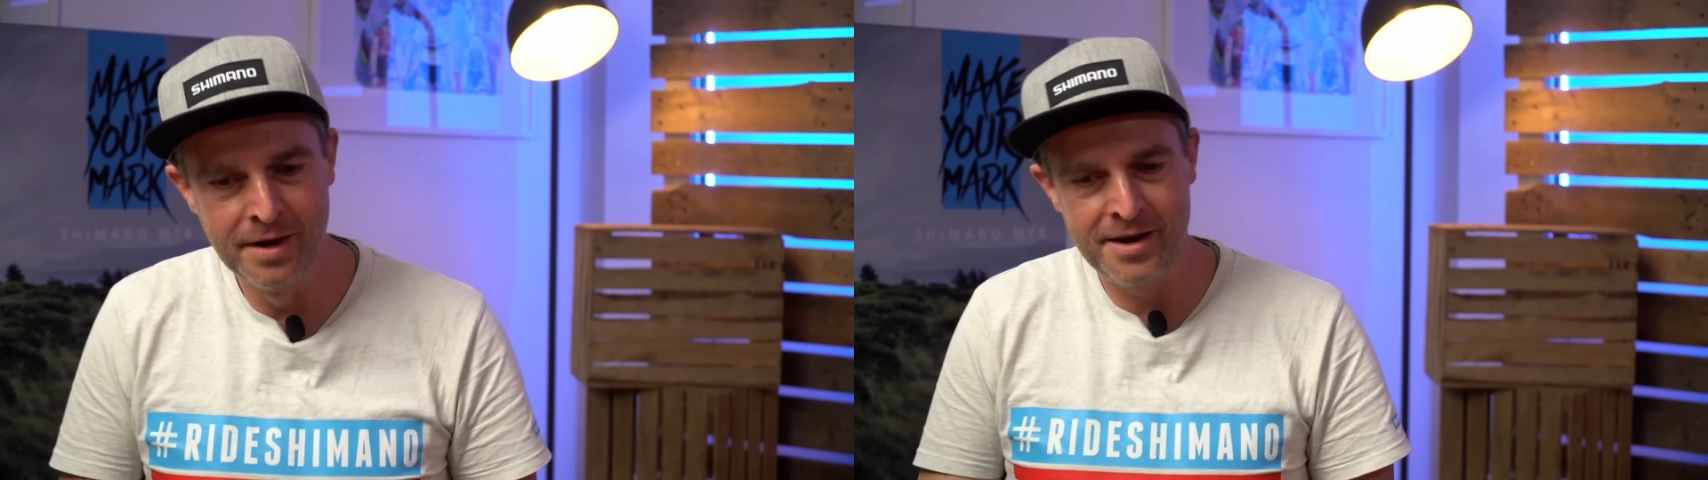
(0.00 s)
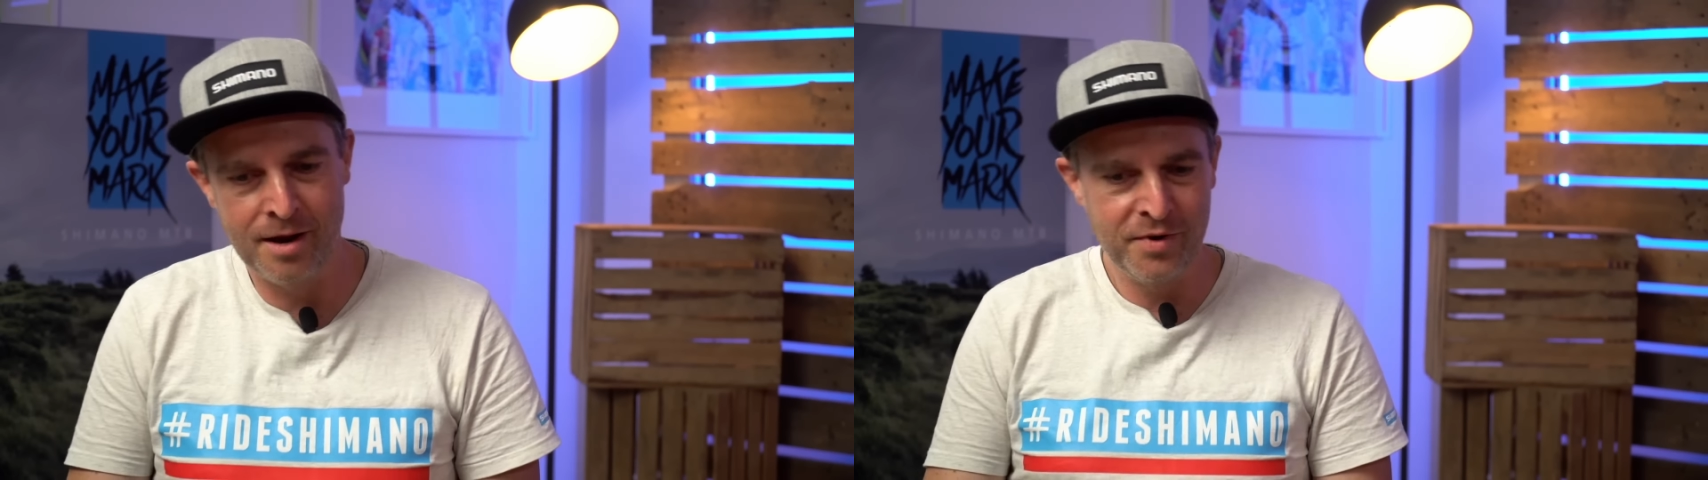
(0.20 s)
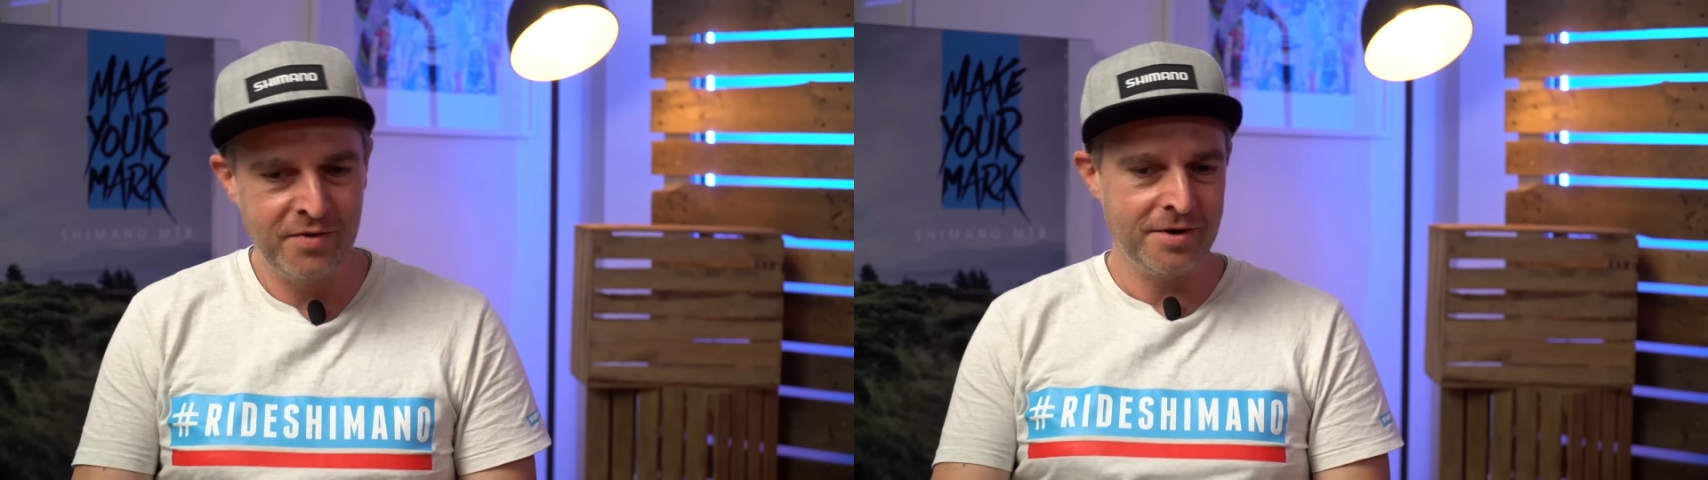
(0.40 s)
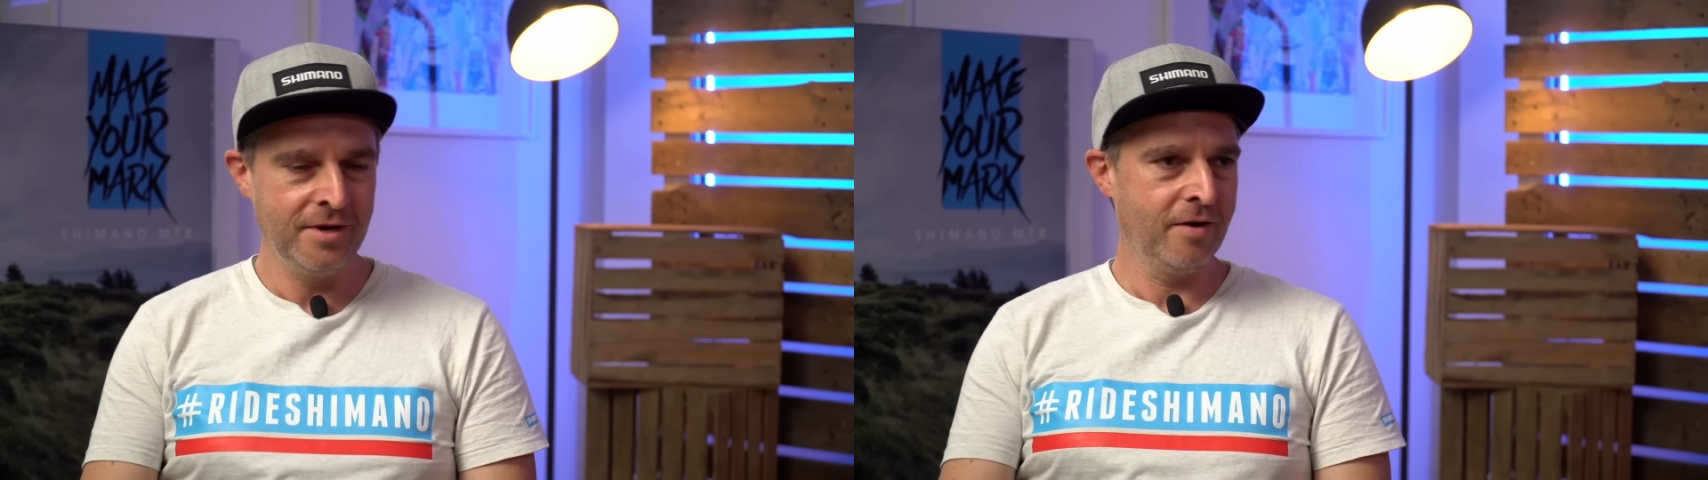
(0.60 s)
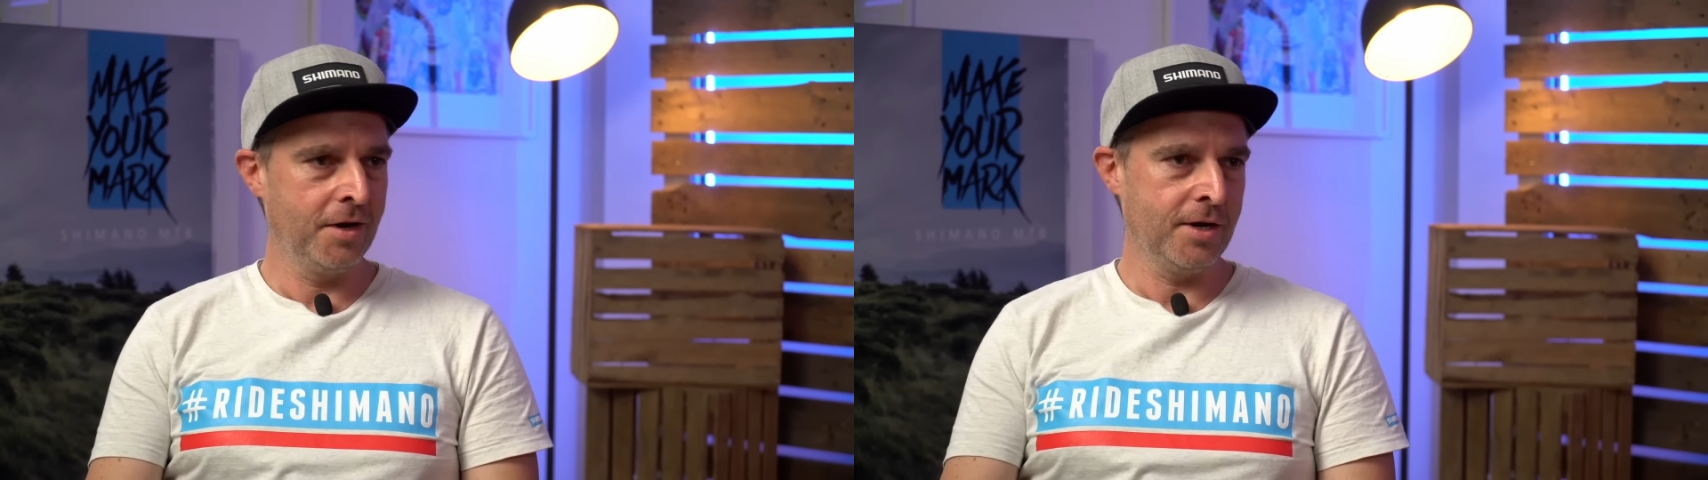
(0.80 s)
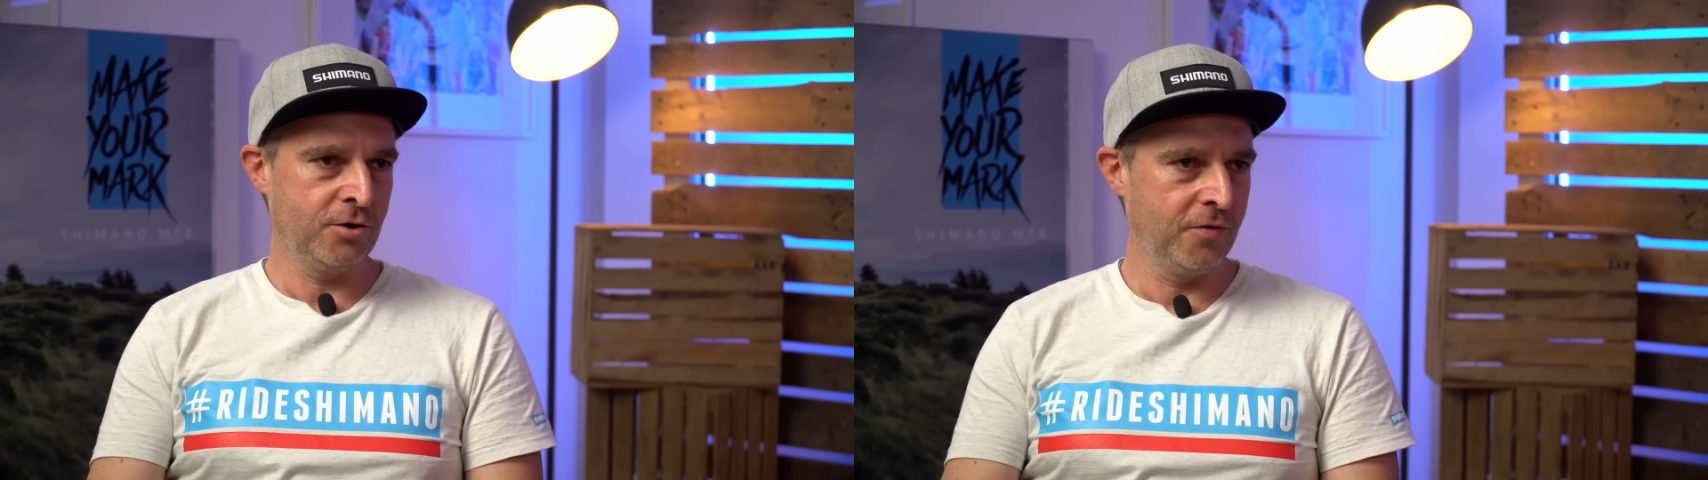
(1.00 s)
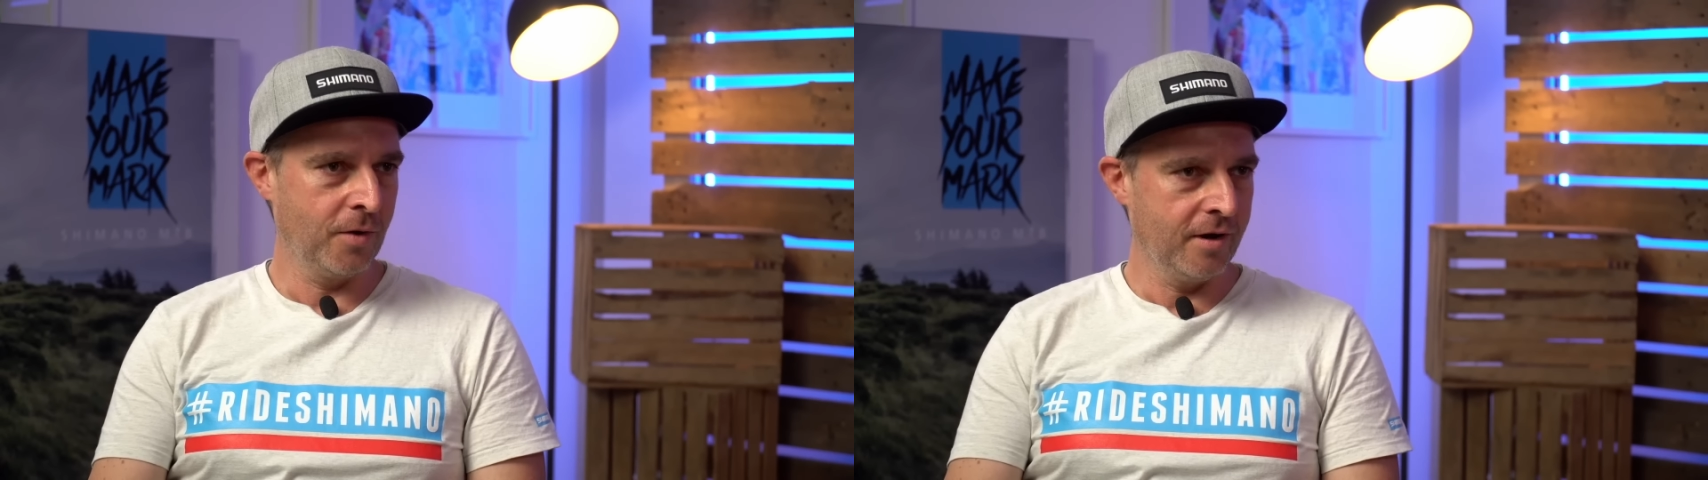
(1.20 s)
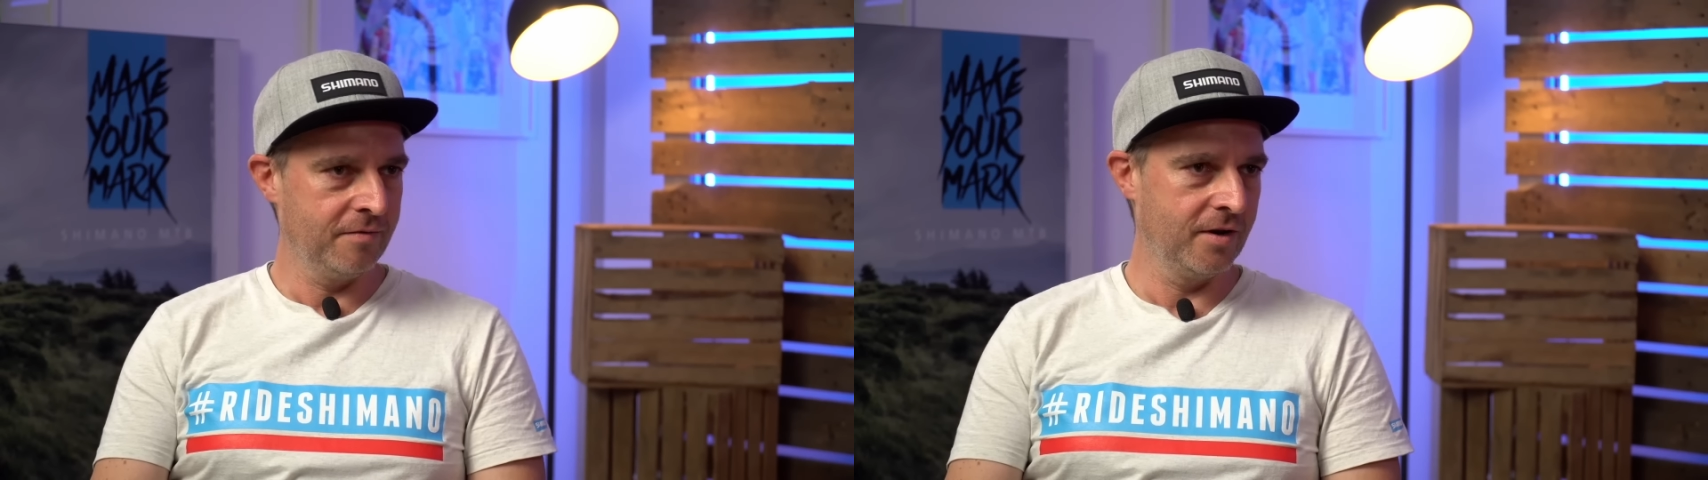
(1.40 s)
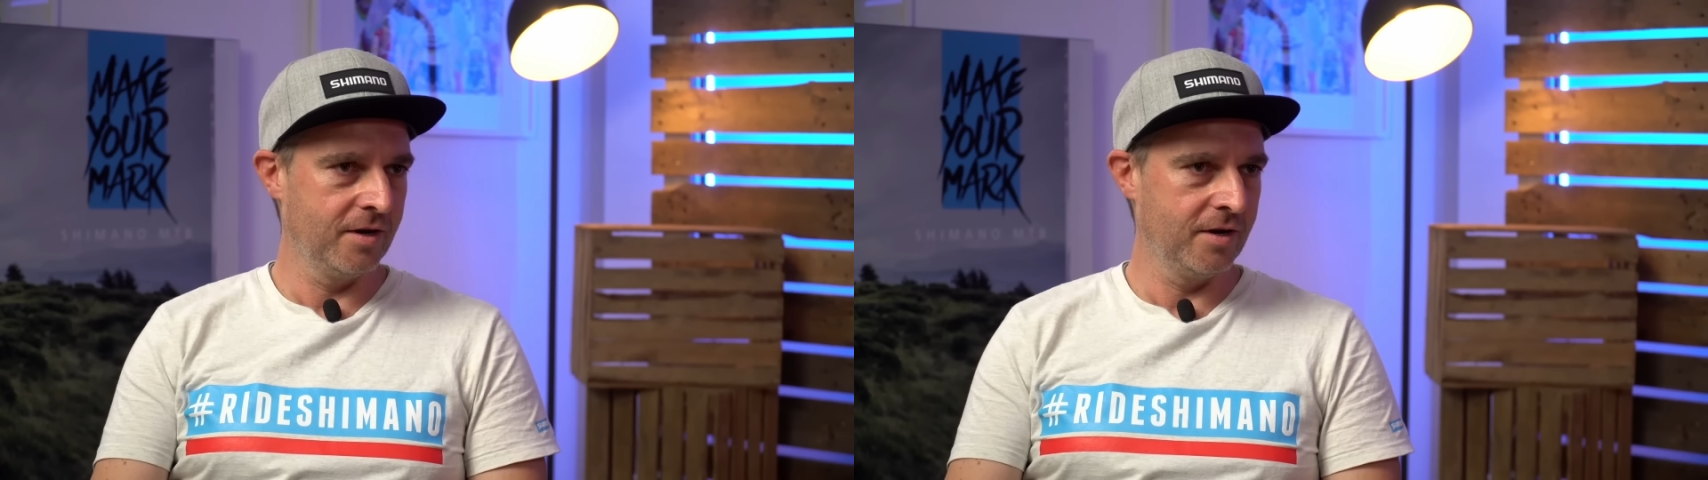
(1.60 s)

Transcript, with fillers: da ein bisschen tiefer in die Tasche zu greifen.